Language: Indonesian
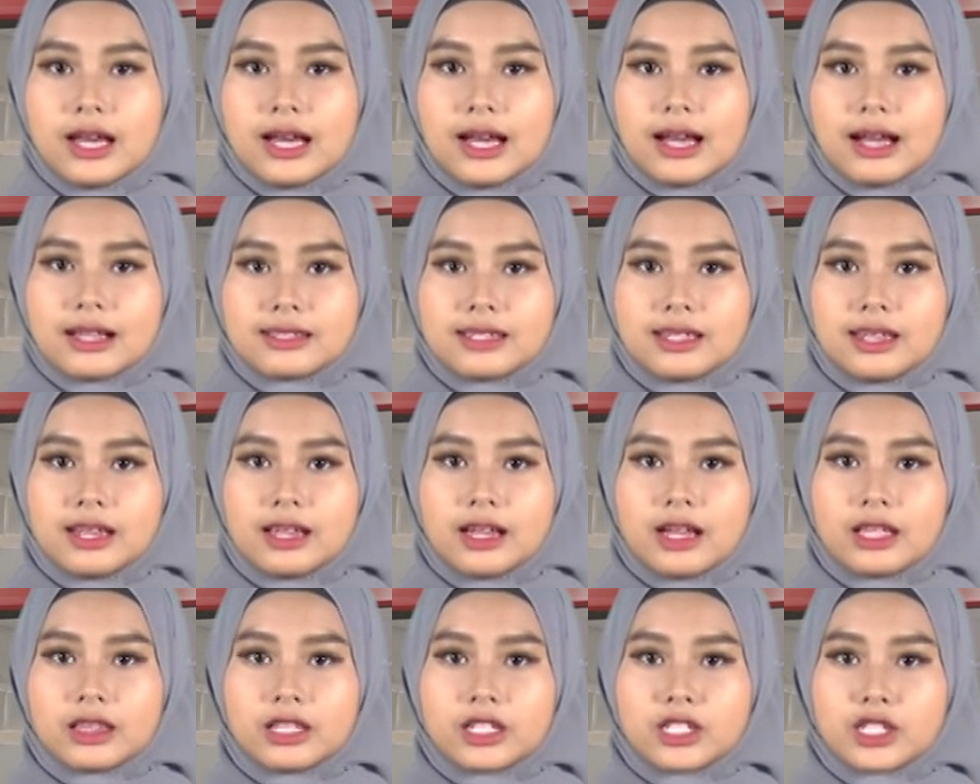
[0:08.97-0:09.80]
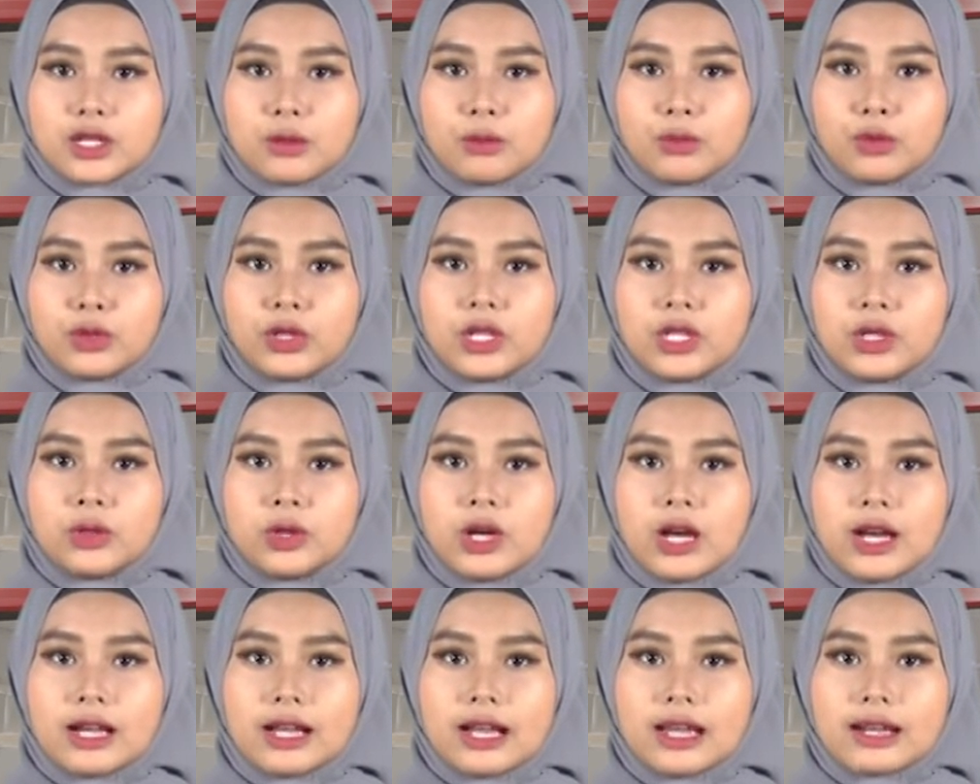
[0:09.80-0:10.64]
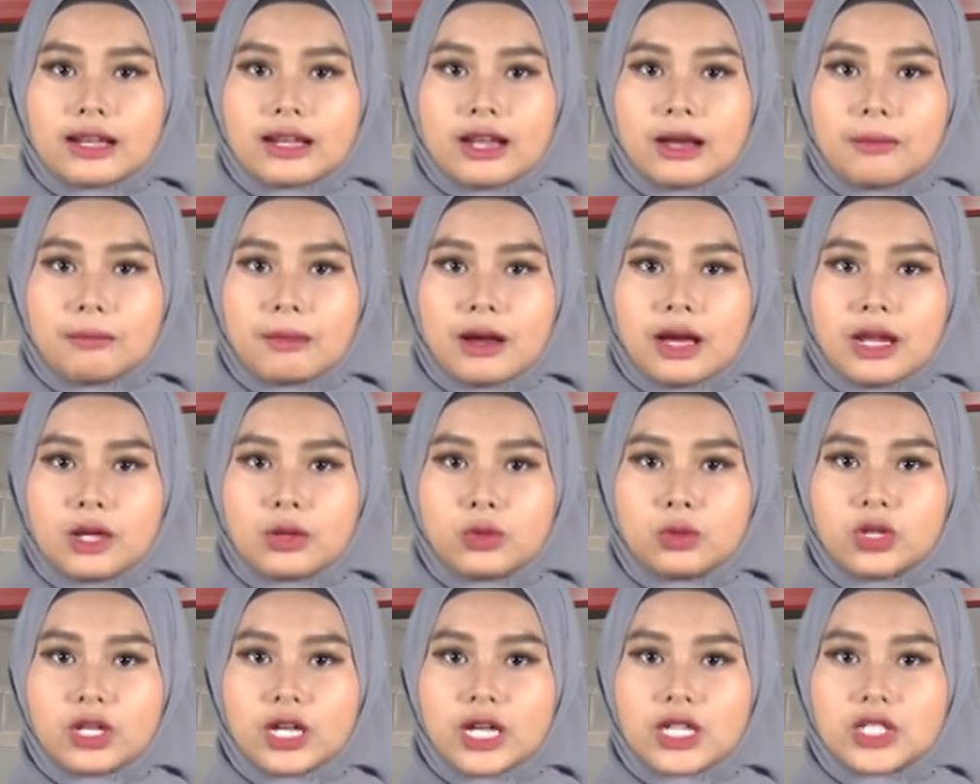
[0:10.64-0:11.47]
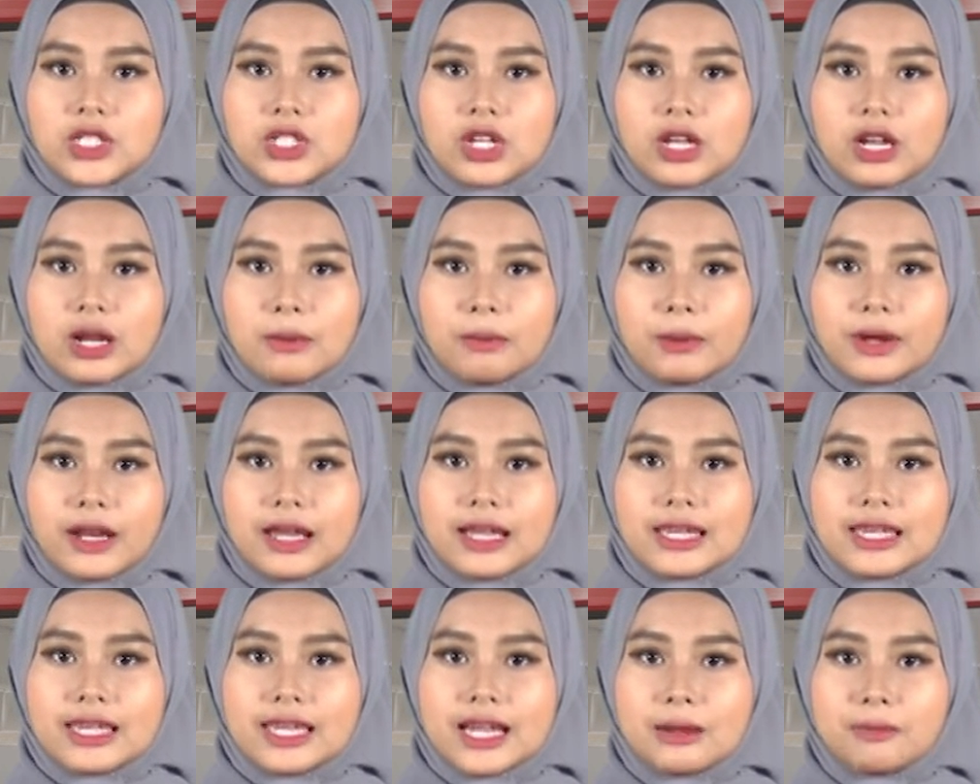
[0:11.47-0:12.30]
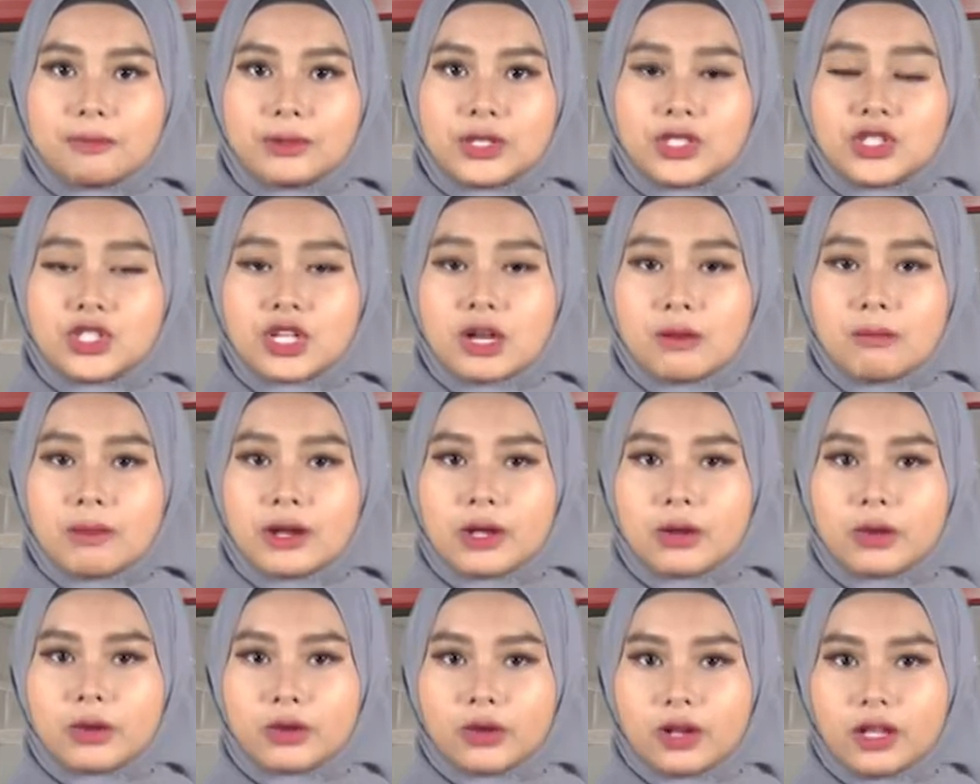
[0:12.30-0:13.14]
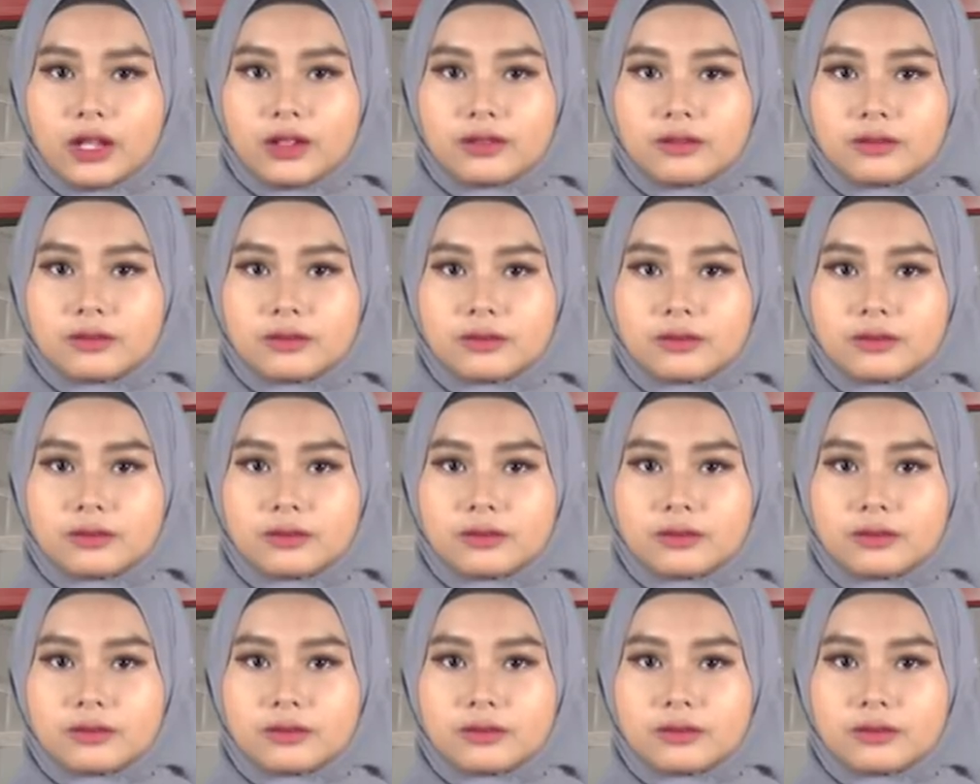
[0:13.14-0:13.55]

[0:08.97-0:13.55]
Aksi nekat tersebut diduga karena malu dengan cara penagihan pinjaman online.